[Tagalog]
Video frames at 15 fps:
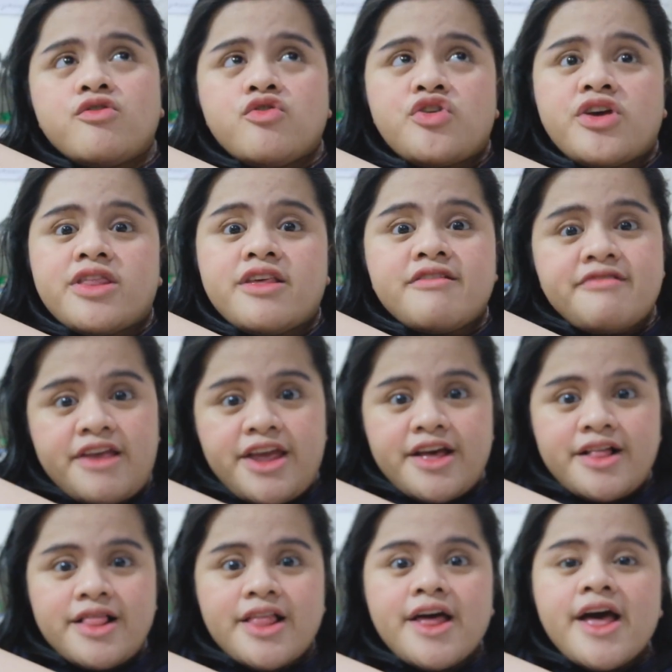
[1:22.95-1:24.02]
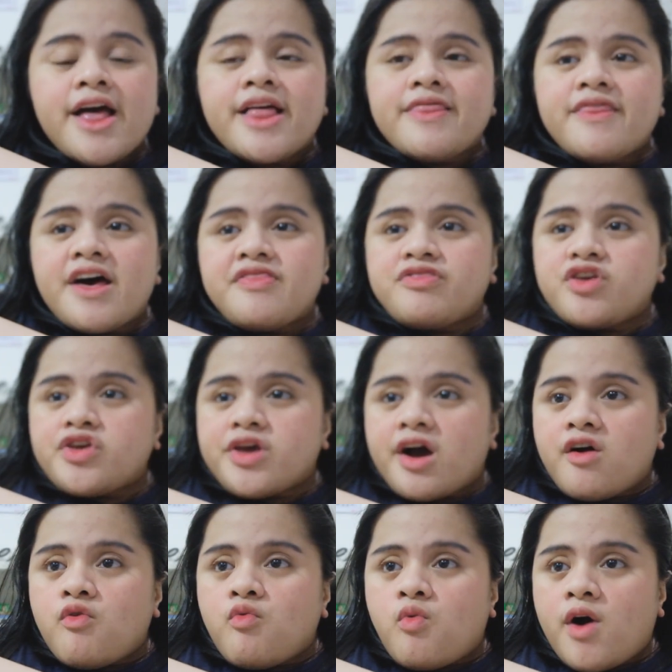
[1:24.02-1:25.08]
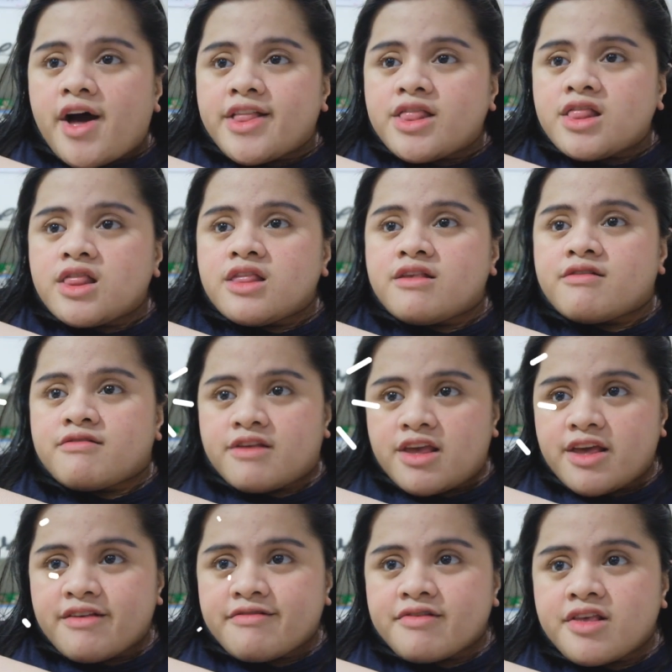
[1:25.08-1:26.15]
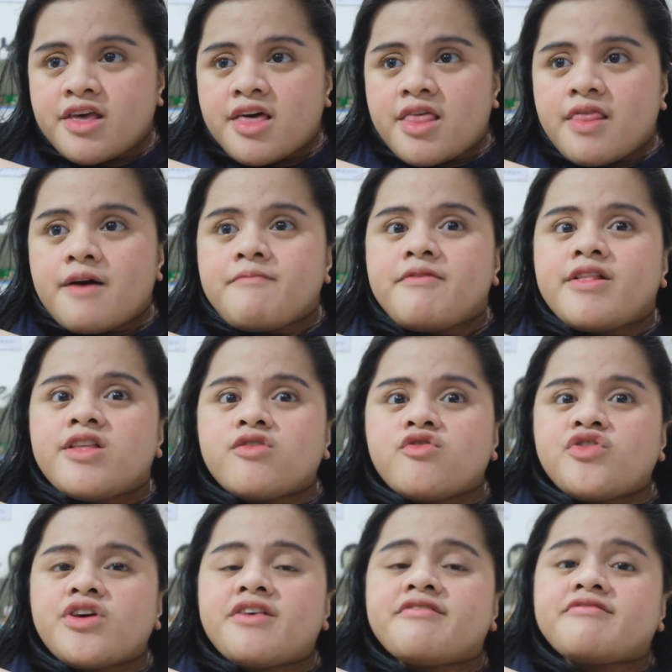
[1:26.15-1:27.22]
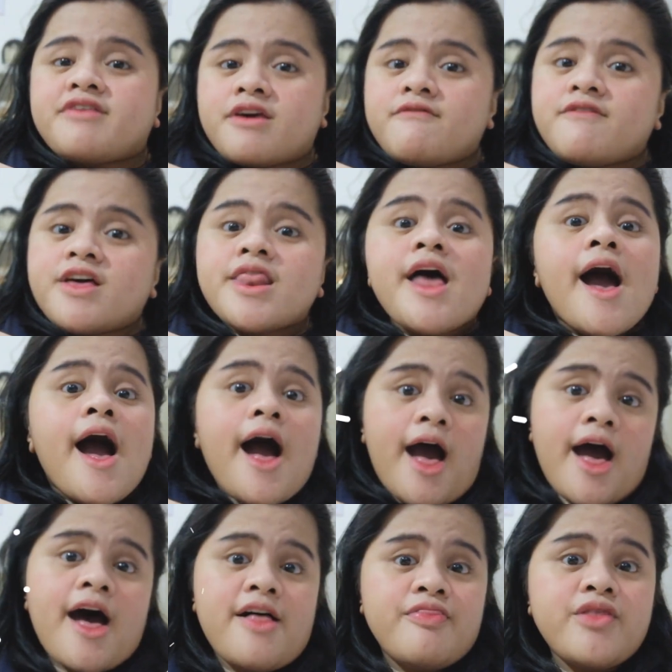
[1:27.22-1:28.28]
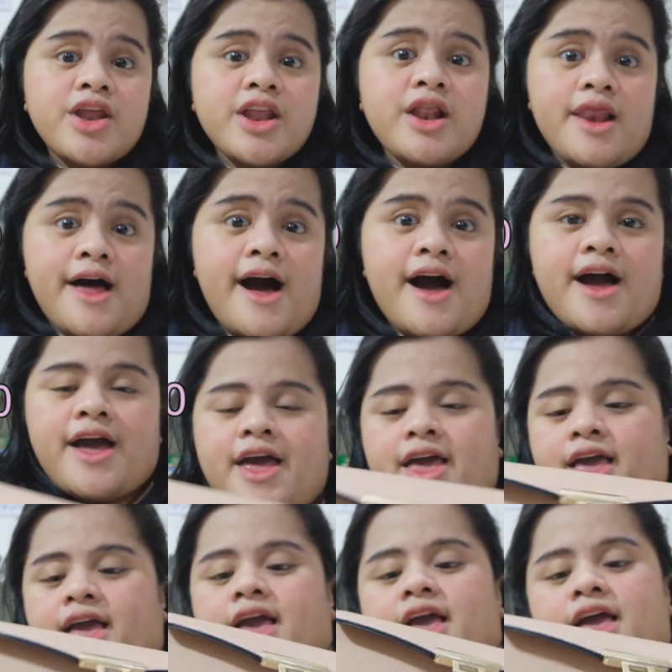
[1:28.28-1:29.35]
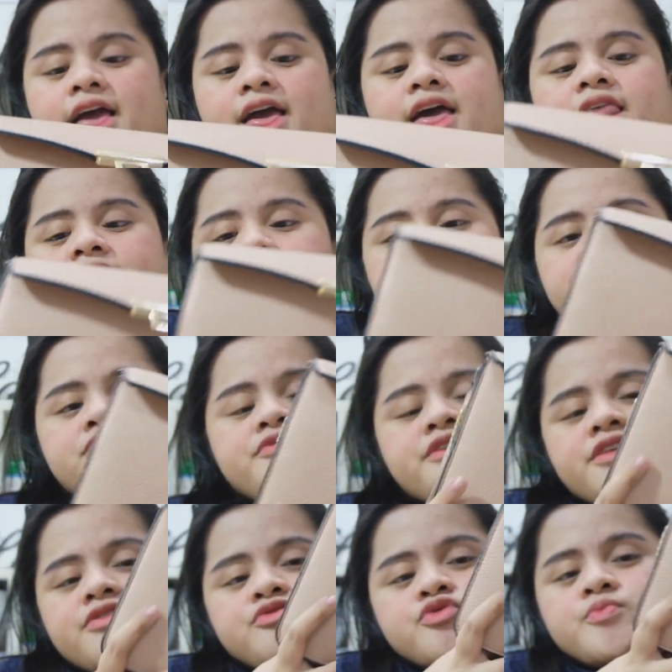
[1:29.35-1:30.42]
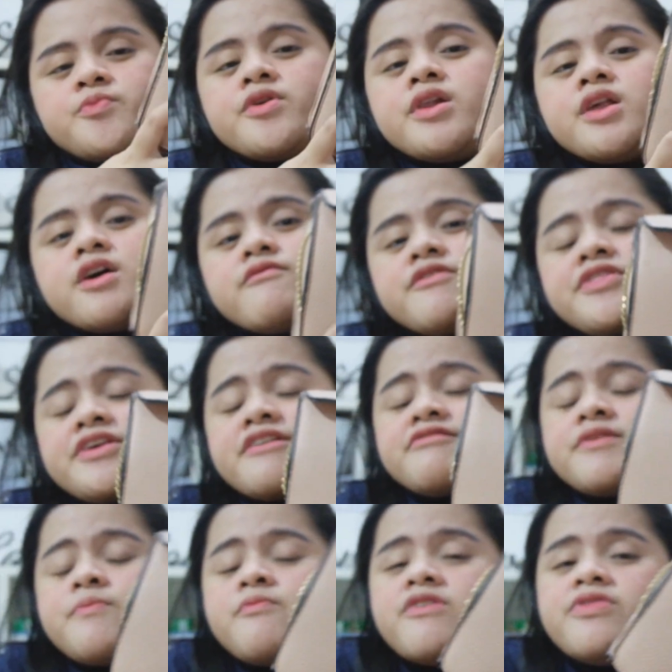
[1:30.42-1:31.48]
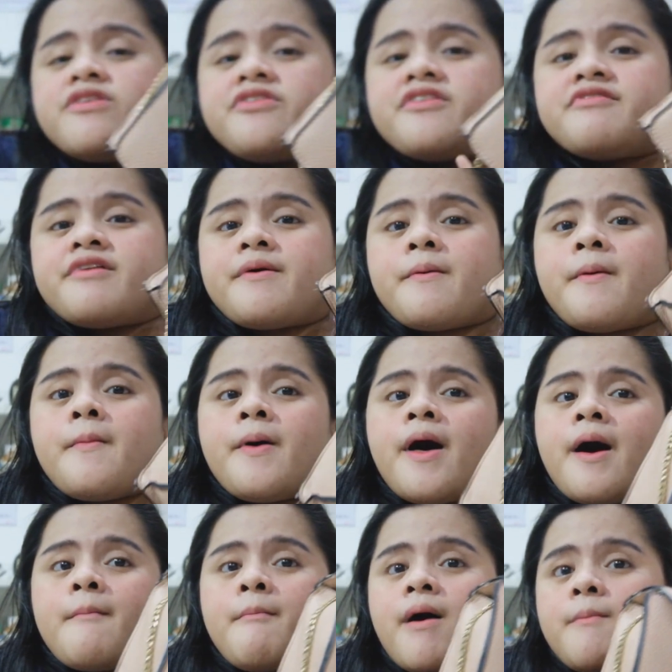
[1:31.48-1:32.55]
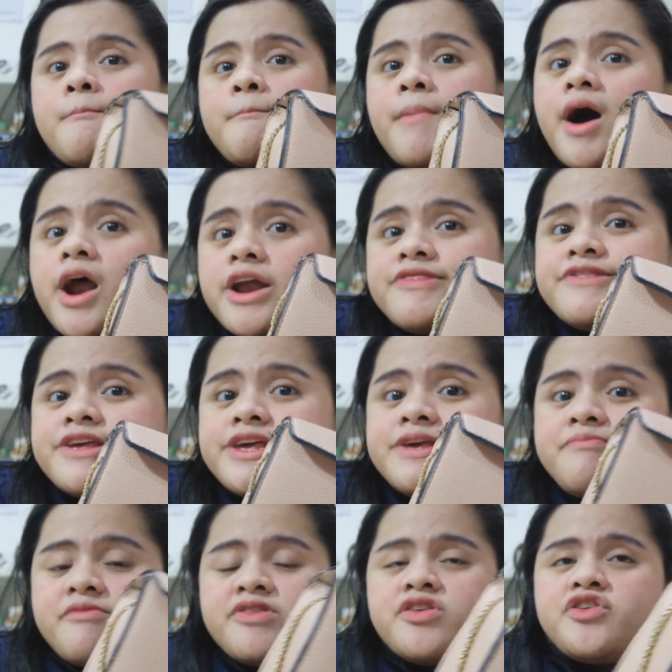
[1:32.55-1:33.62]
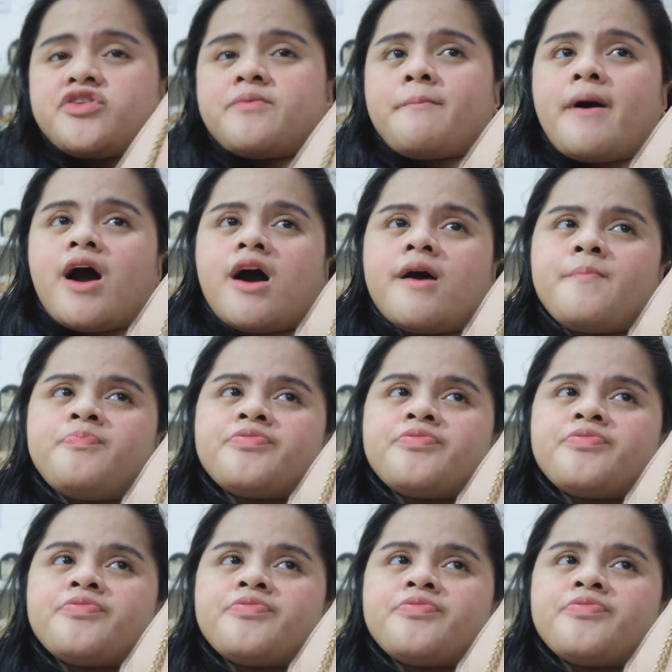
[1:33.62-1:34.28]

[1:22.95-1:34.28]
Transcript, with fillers: ko siya na sale. Dati siyang 1.6, nabili ko siyang 700 lang. And I super love it kasi pwede siya sa pang party, pwede siya pang